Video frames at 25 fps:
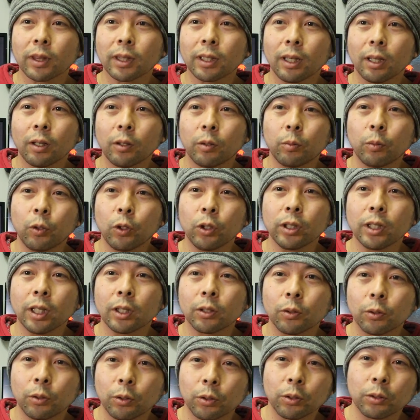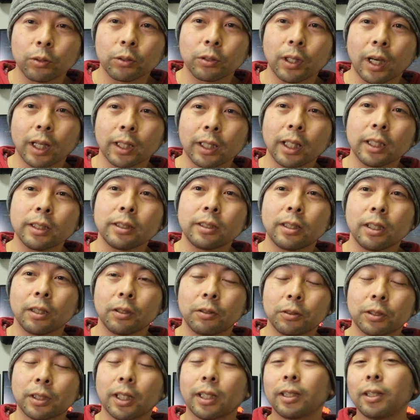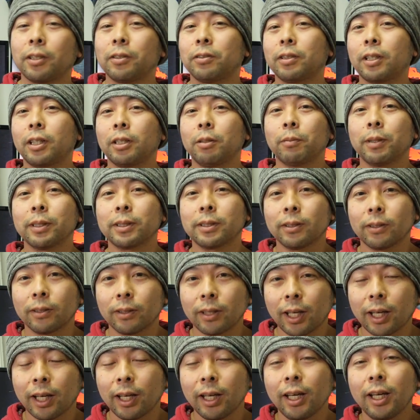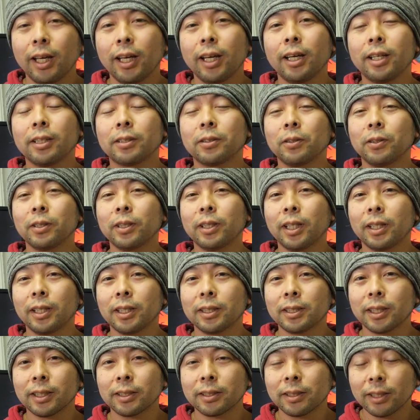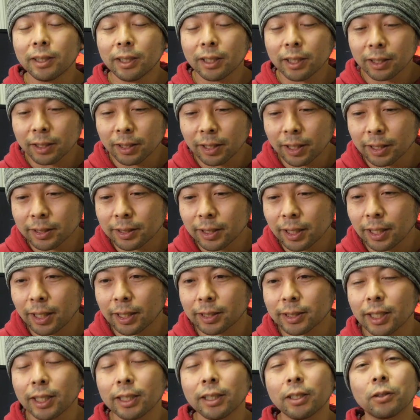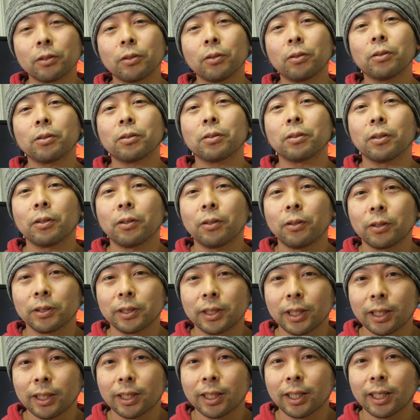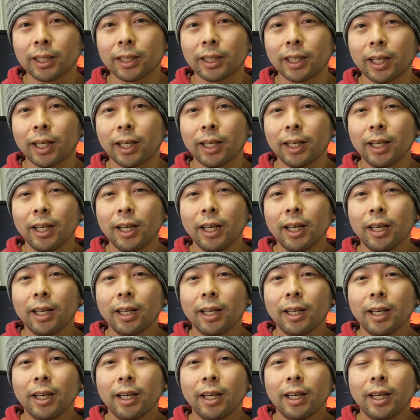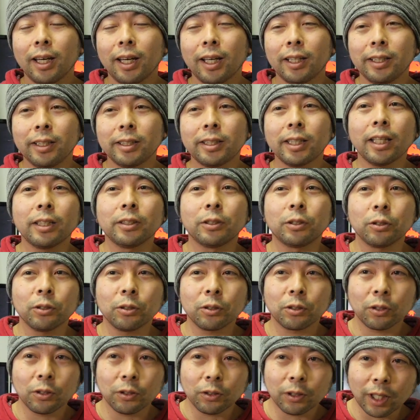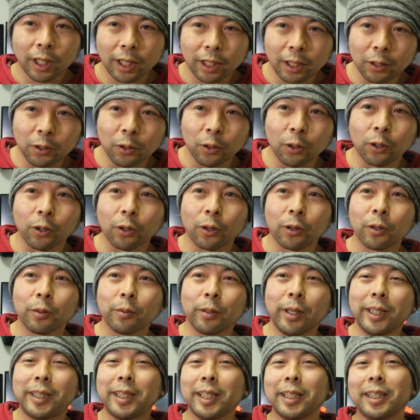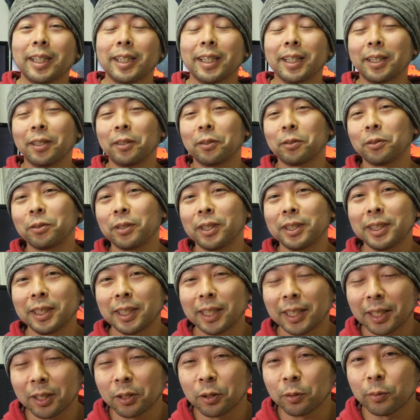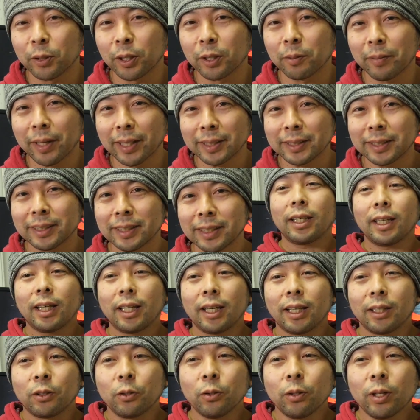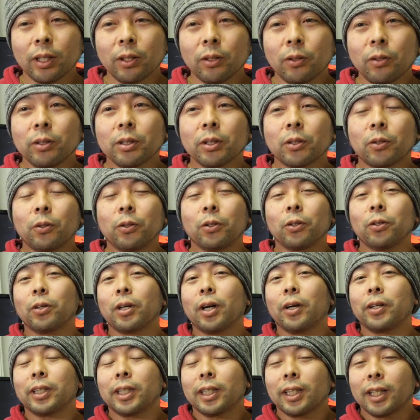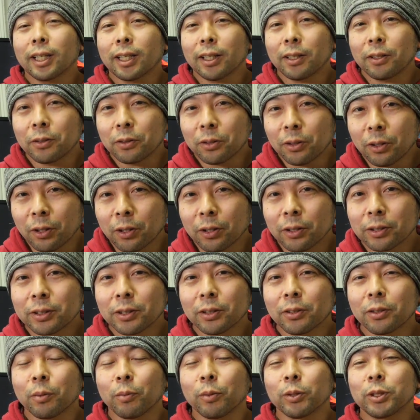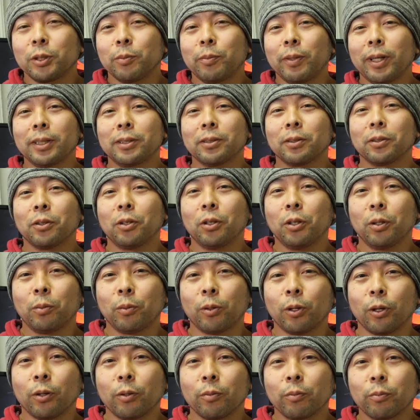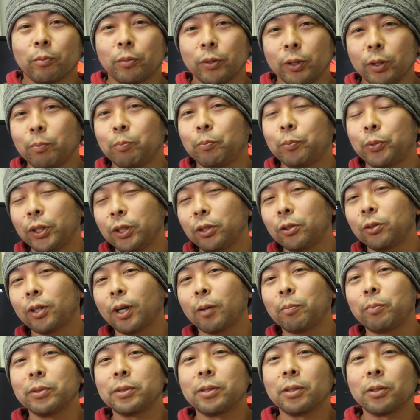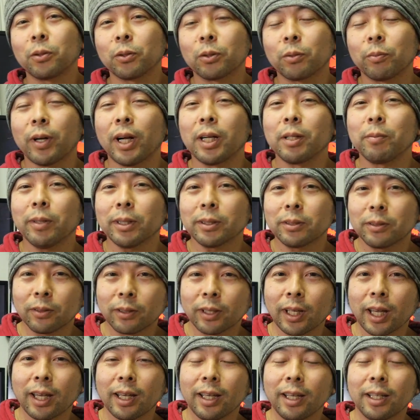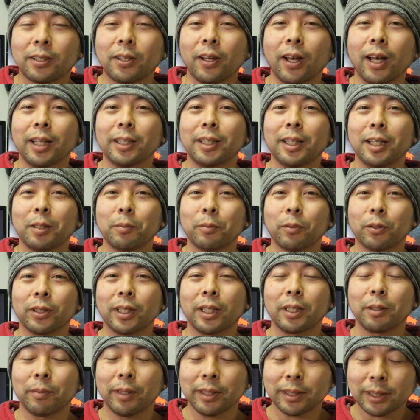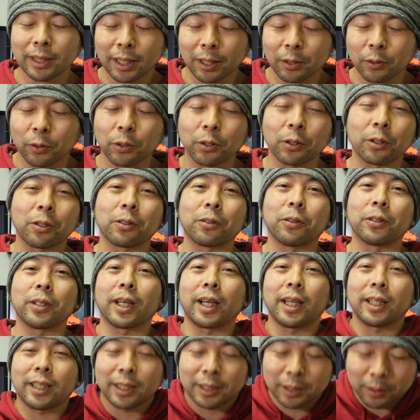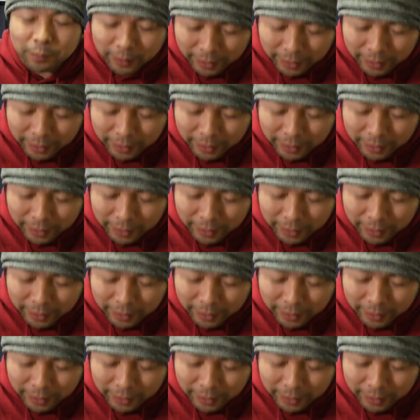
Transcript: えー、思いなどをよく話しているチャンネルになりますので、えー、そういった話が好きな方はぜひチャンネル登録の方をしていただいて2019年以降見ていただけると嬉しいかなと思います、えー、動画の方に高評価をいただけるとちょっとモチベーションの方もぷいぷいっとアップすることもありますので、えー、そのあたりもできましたらご協力お願いいたし